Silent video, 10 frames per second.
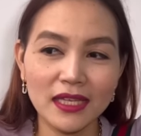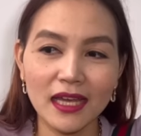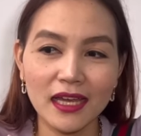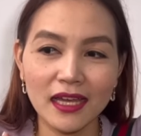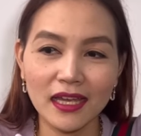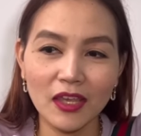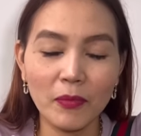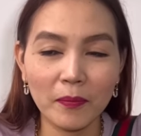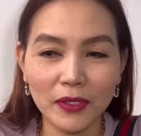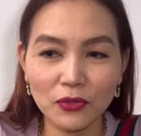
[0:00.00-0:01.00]
na
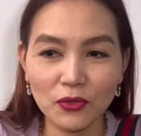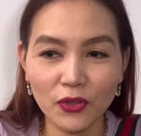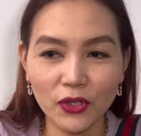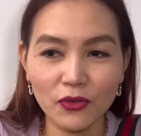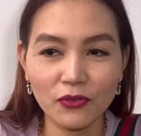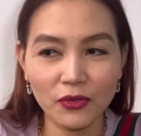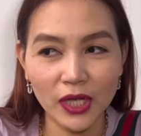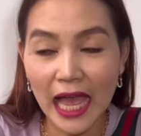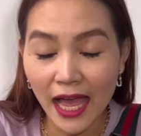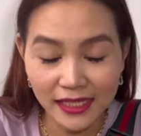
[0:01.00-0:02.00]
ipagpatuloy yung,
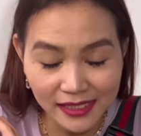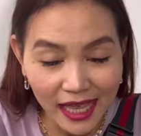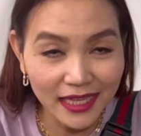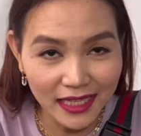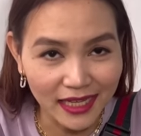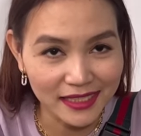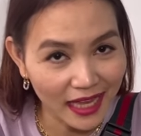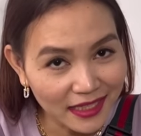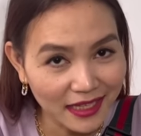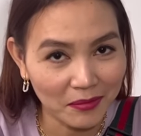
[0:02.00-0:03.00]
ha, sana,
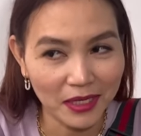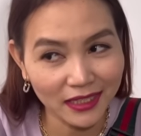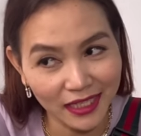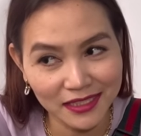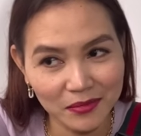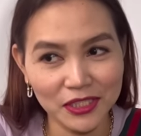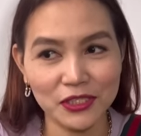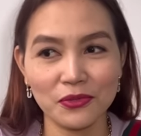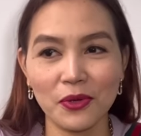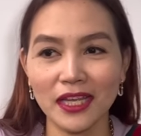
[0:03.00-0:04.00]
sana, mag-take si
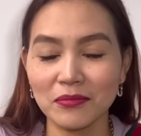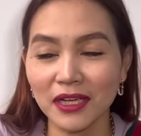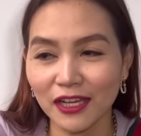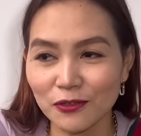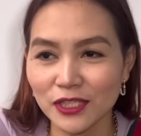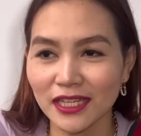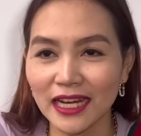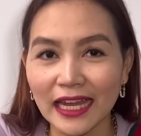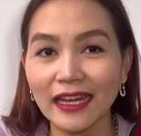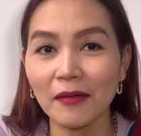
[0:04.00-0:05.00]
Mishu at magkaroon siya
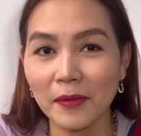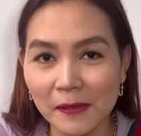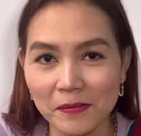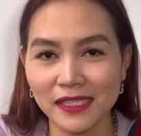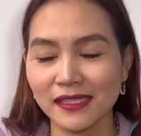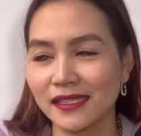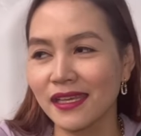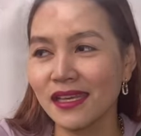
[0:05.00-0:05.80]
ng lilac puppies,